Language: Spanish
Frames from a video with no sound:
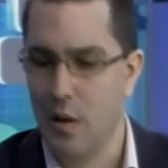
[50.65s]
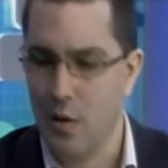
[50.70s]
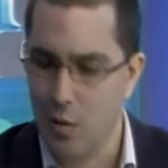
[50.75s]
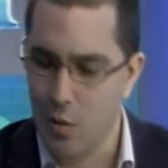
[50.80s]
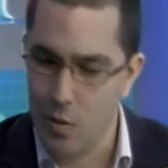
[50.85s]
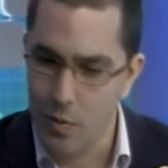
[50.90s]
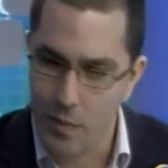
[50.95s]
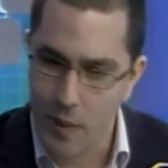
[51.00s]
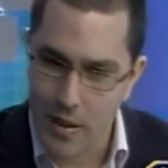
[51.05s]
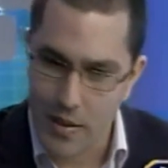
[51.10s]

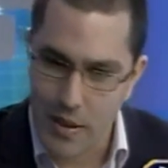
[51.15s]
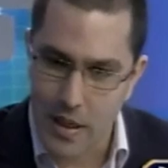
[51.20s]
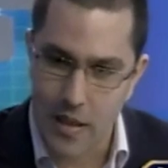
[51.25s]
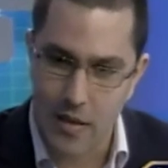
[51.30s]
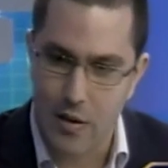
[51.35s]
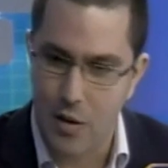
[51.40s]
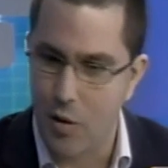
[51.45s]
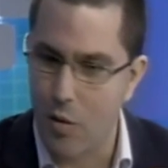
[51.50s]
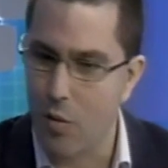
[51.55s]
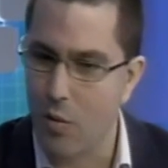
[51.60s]
Un
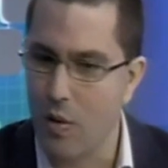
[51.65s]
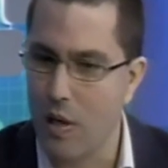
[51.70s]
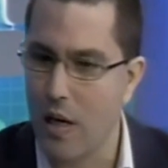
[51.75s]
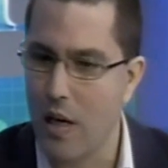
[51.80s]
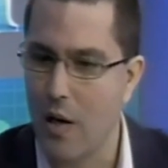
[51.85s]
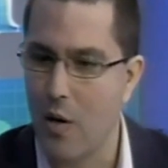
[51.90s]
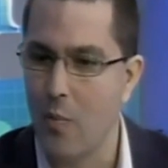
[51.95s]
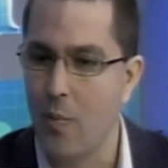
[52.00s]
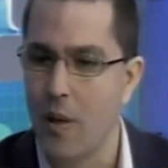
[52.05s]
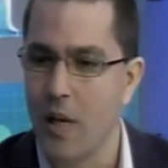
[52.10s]
paciente con
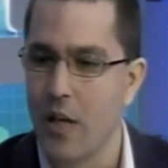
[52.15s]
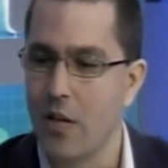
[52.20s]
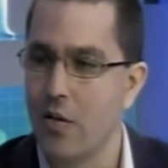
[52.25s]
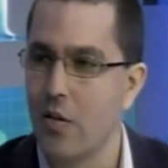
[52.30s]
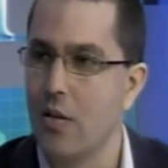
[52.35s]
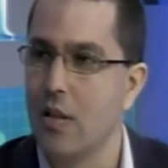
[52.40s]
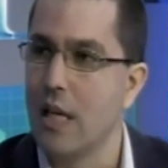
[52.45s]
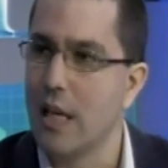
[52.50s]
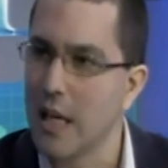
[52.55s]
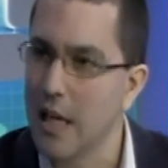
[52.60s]
una
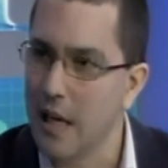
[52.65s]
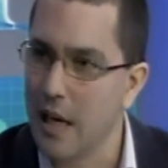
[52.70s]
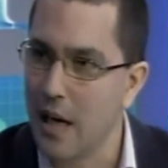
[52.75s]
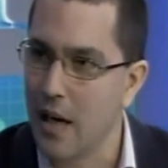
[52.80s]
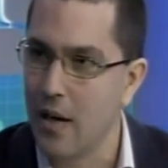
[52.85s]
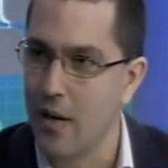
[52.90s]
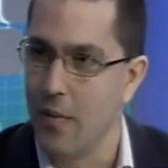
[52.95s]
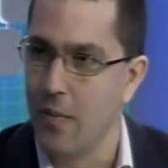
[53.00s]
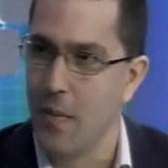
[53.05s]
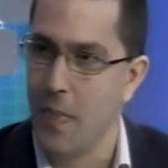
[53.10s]
operación
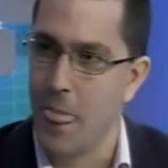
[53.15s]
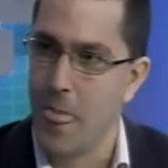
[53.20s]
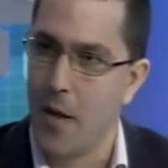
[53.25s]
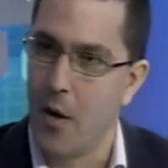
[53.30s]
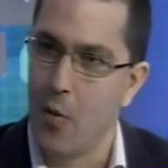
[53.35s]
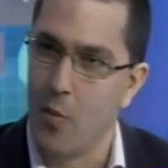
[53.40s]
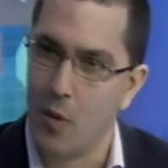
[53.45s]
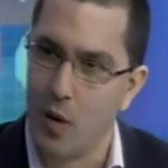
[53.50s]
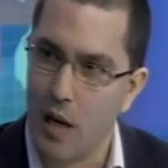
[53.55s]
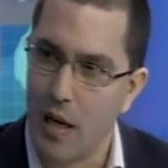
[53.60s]
delicada,
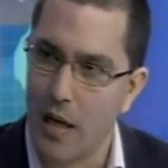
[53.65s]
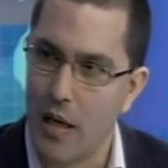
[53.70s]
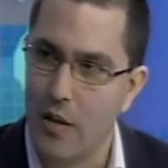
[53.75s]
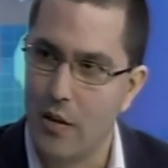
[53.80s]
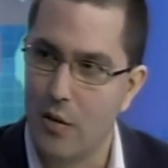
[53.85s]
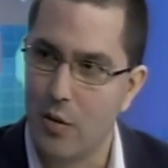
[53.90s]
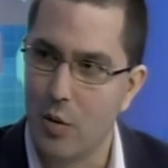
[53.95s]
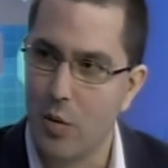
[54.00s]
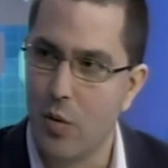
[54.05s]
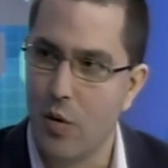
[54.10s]
como la que
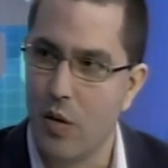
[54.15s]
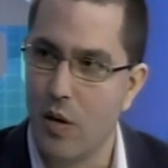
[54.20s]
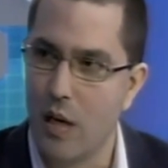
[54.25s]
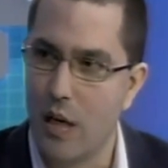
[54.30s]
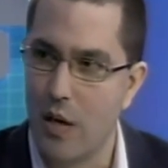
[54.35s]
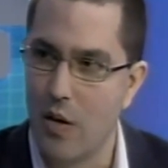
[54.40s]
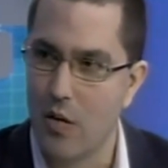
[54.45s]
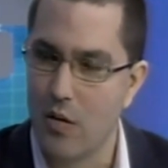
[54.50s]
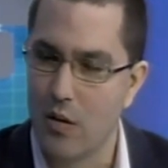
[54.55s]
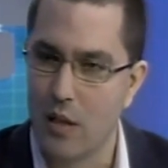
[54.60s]
él tuvo
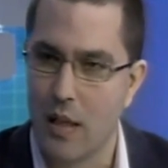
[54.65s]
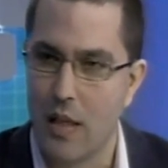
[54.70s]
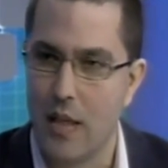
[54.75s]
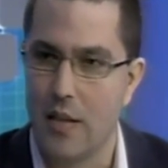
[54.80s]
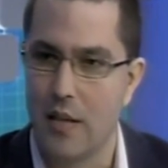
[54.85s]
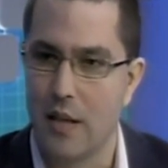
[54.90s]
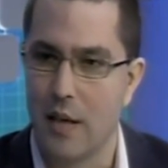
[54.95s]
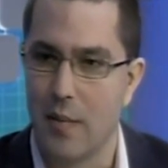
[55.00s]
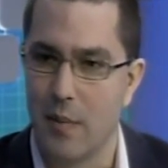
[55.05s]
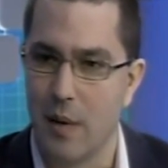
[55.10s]
el 11 de
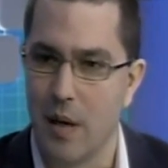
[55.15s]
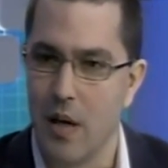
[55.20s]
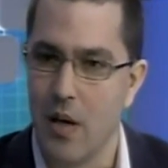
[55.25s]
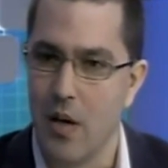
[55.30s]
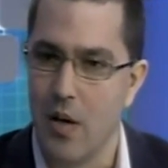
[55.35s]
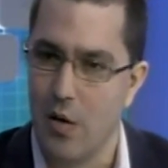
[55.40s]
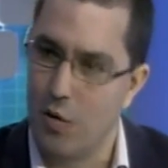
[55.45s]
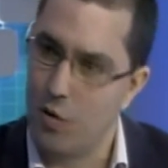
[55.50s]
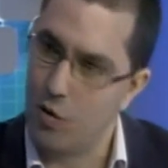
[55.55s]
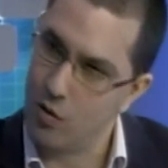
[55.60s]
diciembre,
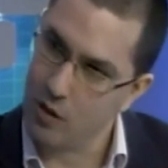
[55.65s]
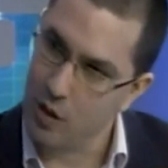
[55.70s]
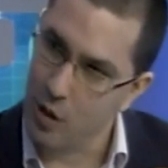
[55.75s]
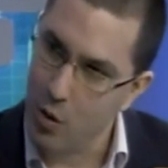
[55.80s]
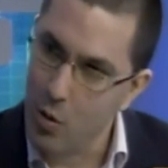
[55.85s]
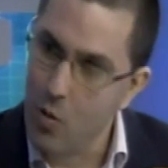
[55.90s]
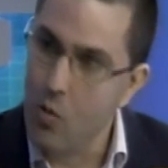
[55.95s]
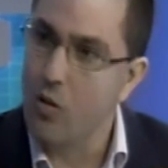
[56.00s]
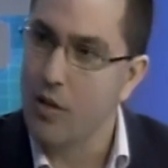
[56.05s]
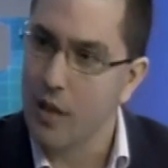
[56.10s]
donde
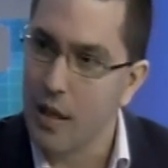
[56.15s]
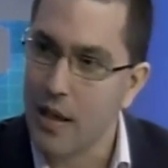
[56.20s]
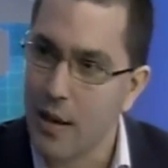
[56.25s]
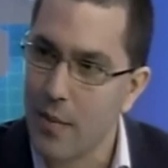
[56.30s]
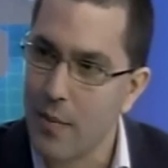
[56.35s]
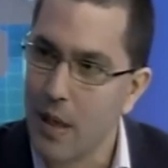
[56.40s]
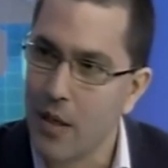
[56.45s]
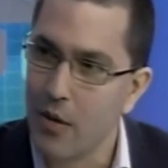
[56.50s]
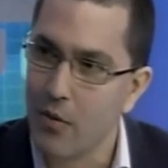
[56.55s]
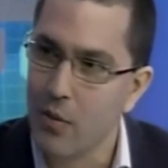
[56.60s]
hubo un
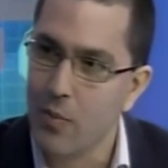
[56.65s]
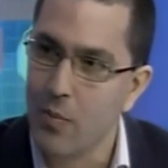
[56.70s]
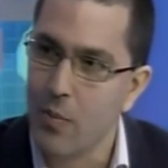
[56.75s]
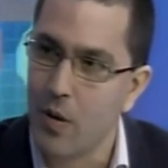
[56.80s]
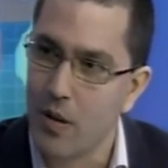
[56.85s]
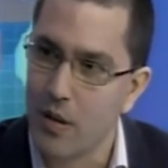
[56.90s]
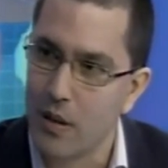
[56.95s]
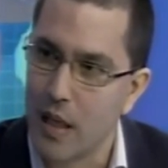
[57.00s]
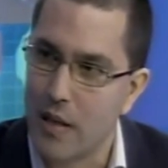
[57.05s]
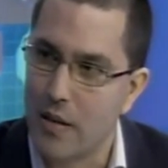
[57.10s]
sangramiento
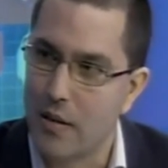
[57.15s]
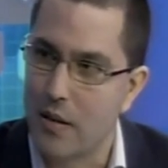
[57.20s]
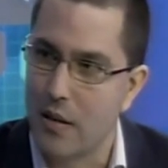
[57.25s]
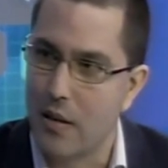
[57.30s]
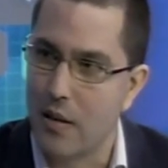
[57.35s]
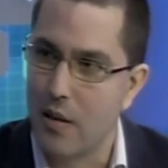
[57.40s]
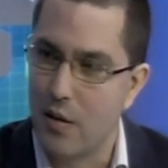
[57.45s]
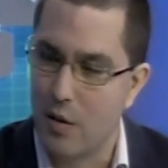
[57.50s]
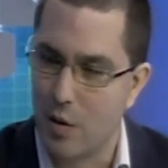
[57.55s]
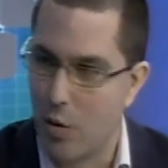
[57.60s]
importante,
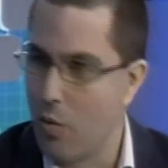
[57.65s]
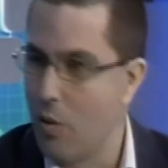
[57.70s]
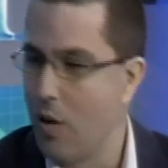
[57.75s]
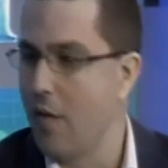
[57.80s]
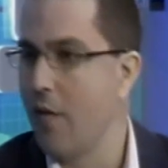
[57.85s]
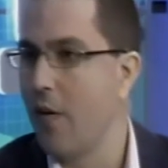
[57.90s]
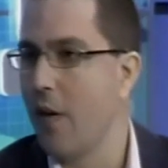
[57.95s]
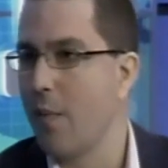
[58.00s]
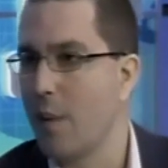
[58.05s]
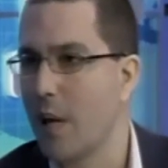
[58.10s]
con una
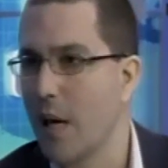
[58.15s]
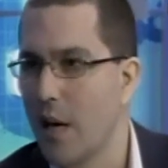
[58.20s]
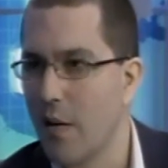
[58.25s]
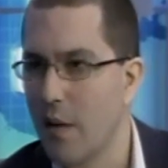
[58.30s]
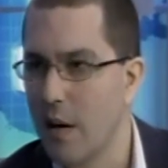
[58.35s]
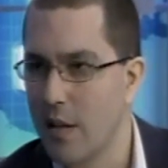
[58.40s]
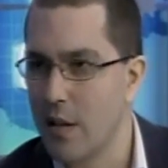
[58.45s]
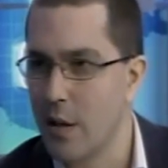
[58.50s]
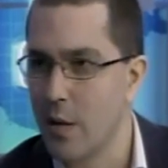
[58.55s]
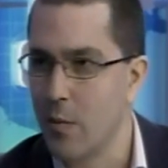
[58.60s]
enfermedad de
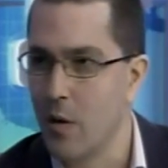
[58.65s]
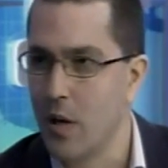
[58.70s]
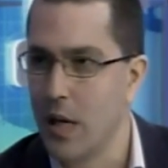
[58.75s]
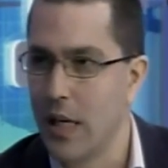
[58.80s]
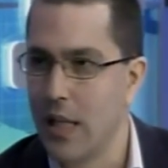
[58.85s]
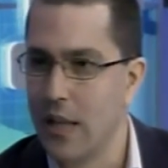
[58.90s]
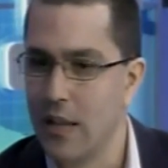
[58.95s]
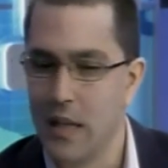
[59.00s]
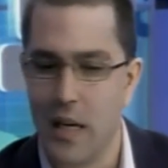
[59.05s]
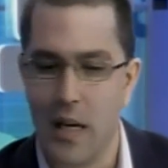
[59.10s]
base como la
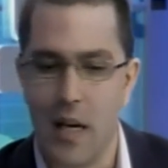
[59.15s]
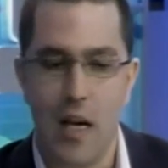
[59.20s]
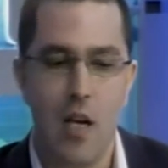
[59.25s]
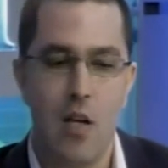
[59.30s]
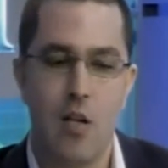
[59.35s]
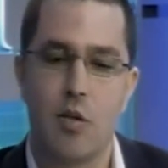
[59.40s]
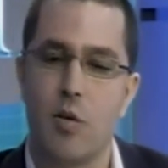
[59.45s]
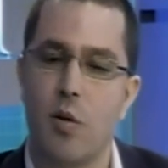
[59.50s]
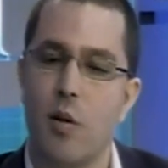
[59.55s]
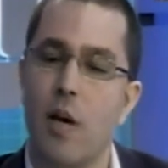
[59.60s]
que él tiene,
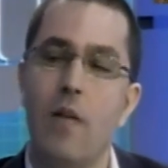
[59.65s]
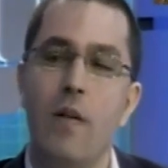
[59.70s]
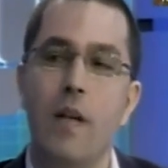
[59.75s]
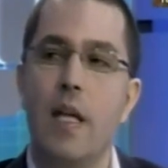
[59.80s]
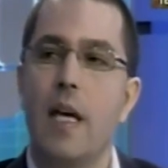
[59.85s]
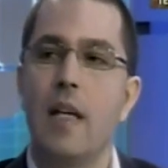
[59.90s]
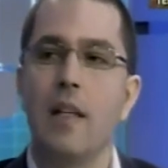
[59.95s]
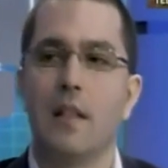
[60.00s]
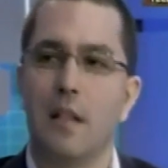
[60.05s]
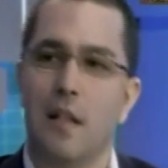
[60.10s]
son
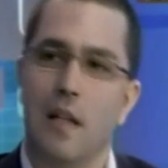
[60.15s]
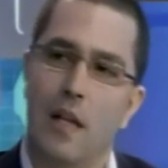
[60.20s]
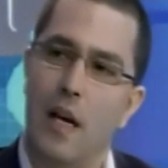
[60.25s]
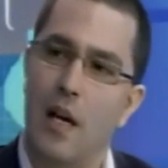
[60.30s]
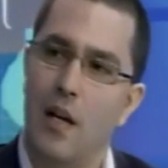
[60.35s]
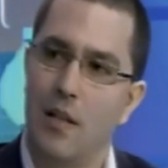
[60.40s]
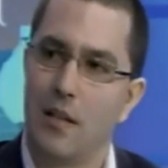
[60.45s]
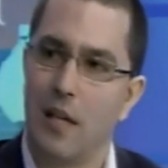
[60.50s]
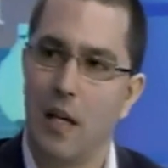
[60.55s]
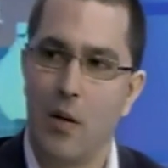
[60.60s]
evidentes
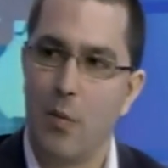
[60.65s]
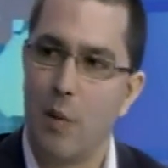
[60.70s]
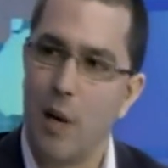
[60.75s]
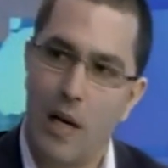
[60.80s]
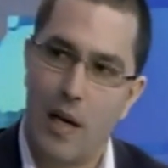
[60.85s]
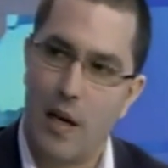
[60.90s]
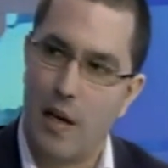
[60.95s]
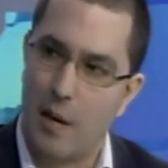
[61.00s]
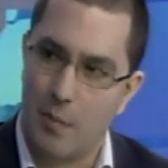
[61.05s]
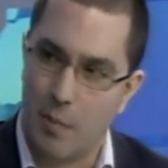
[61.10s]
las
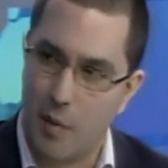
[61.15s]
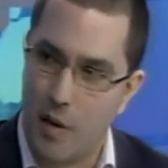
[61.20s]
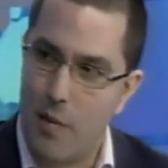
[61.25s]
secuelas que